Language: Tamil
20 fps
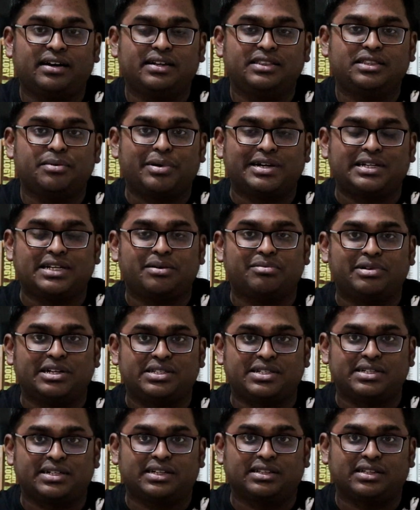இந்த பரிணாம
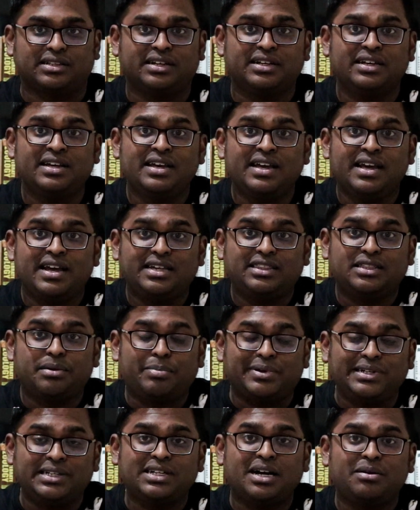வளர்ச்சி நடந்தது இந்த
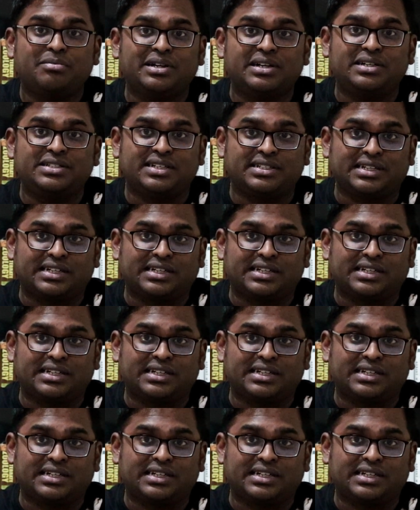பரிணாம வளர்ச்சி